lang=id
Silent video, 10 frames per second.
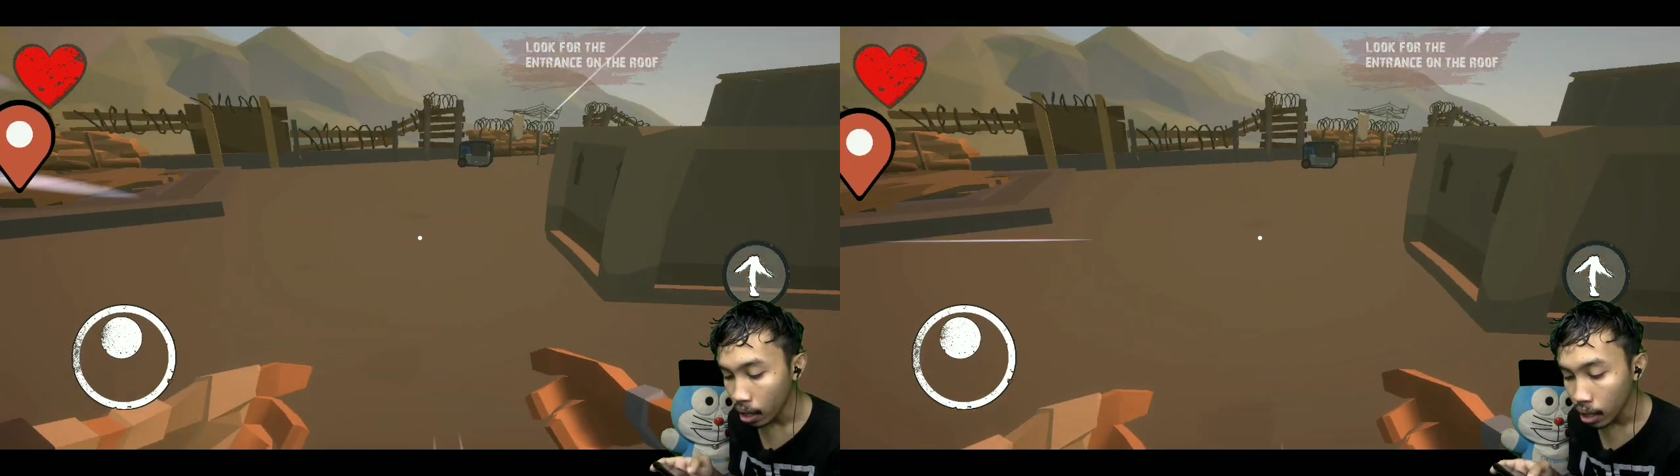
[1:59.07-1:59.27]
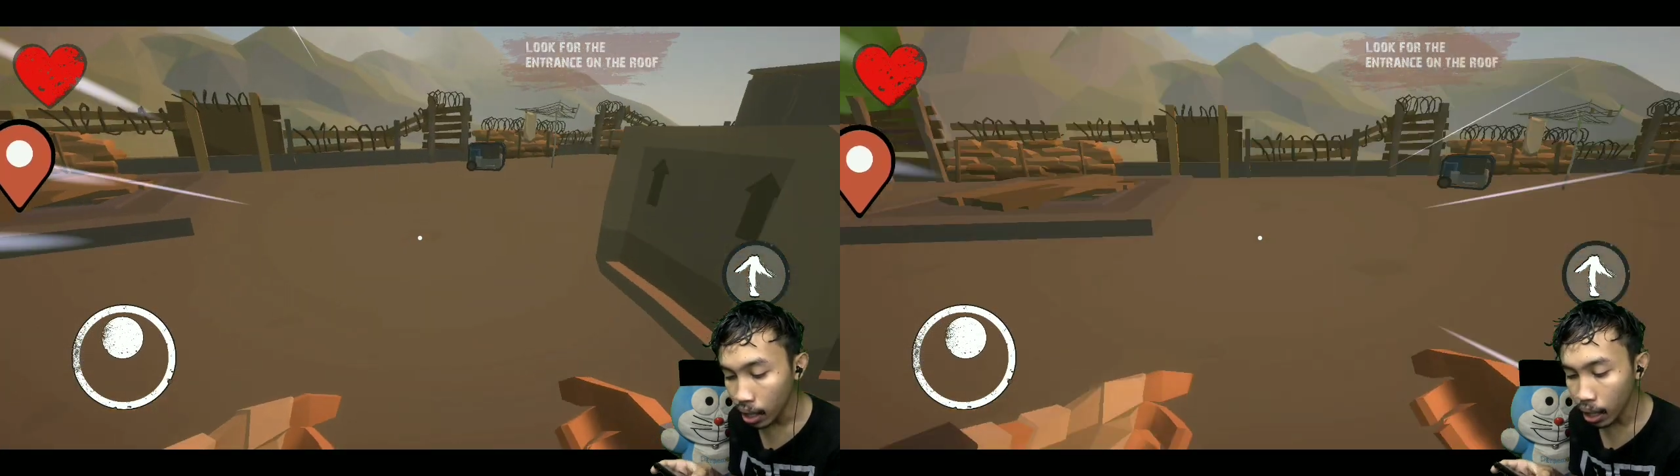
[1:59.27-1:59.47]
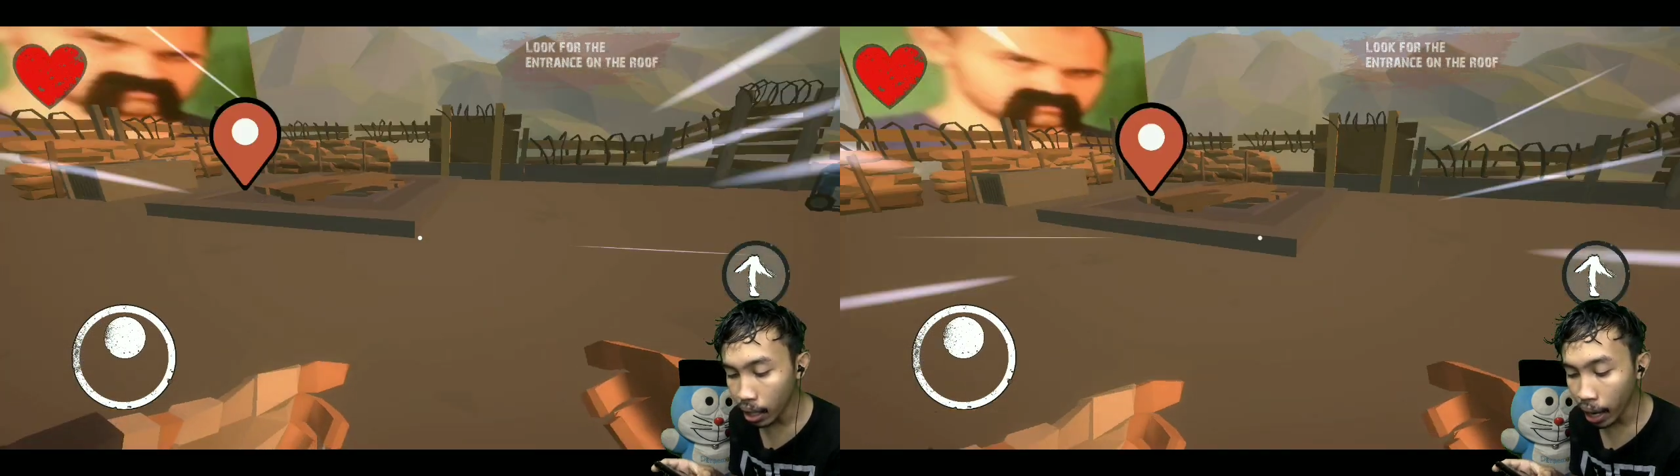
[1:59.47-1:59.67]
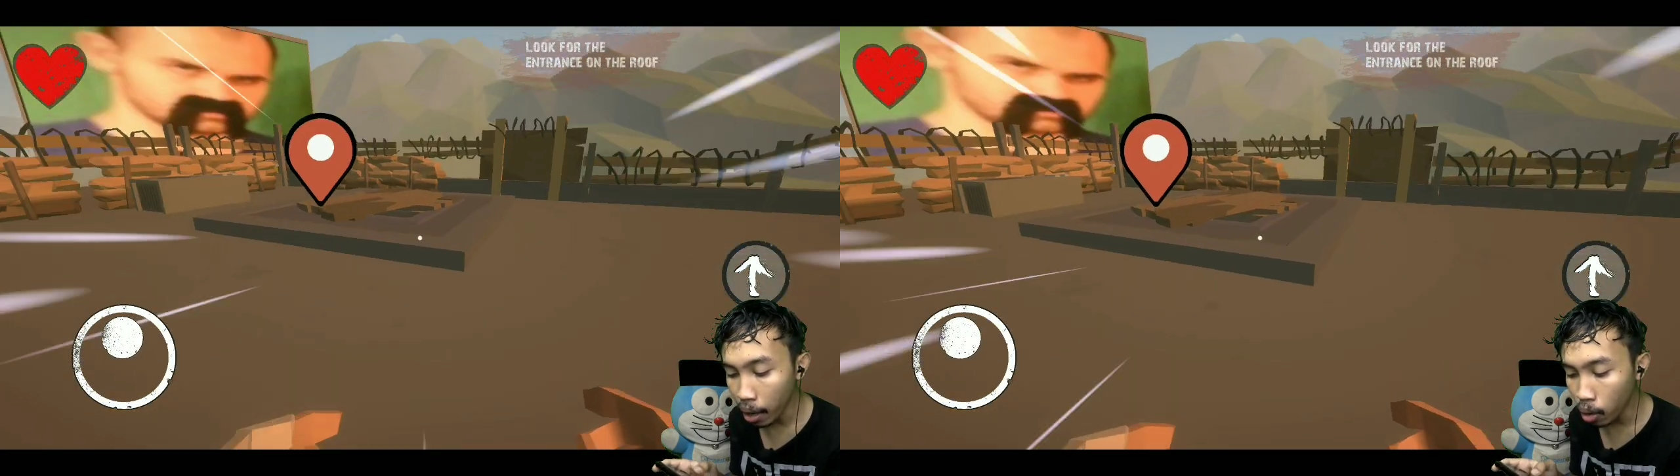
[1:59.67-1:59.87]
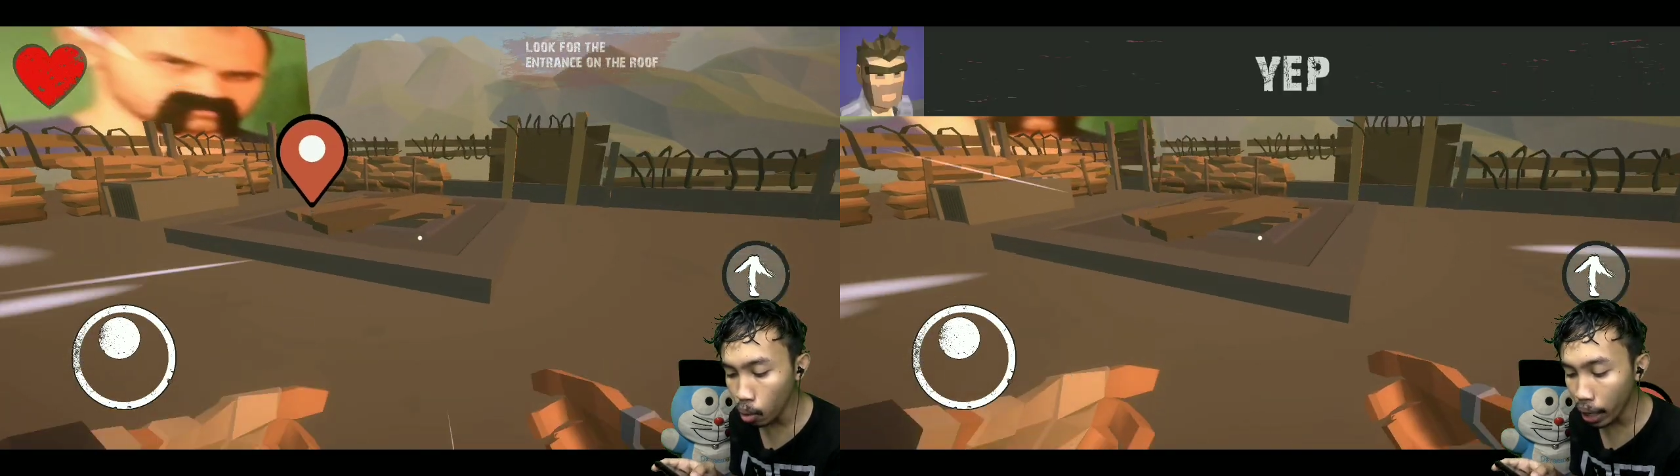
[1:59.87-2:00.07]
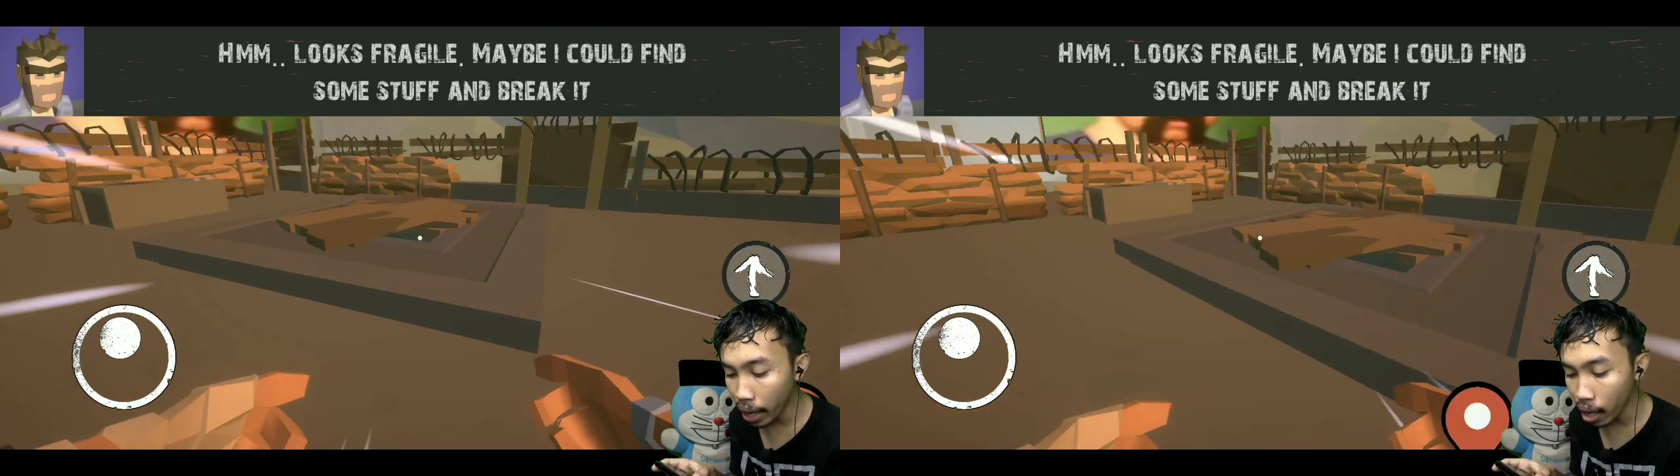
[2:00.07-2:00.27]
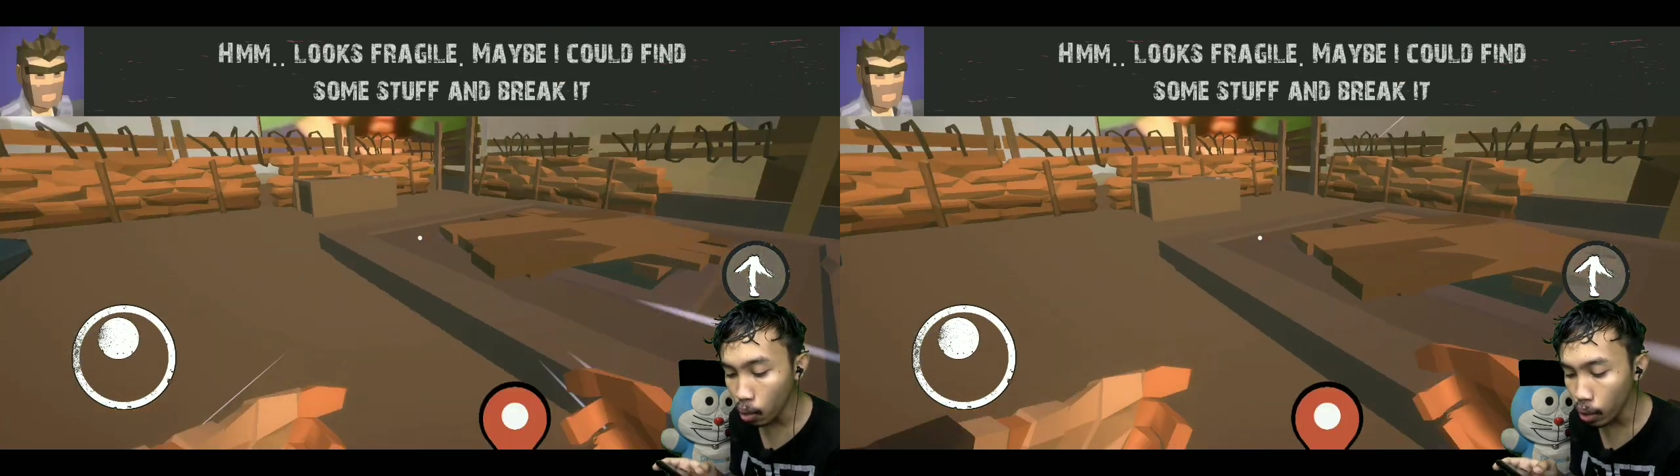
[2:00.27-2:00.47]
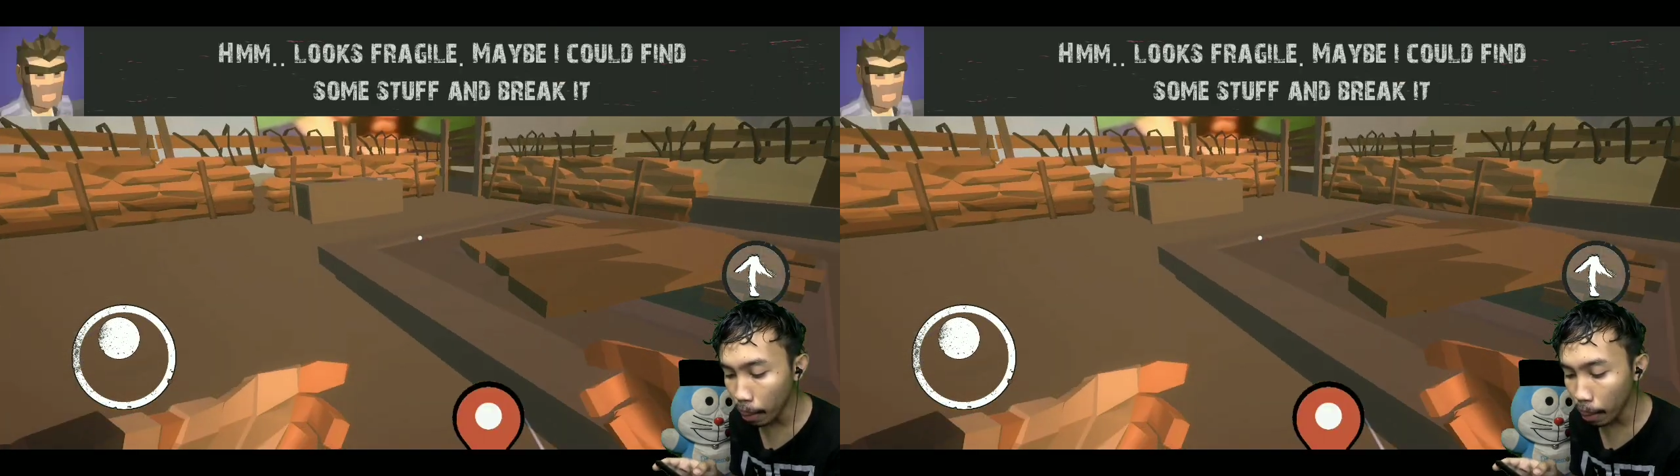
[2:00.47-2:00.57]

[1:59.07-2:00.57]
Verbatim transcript: Ini kayak Dude ya, Dude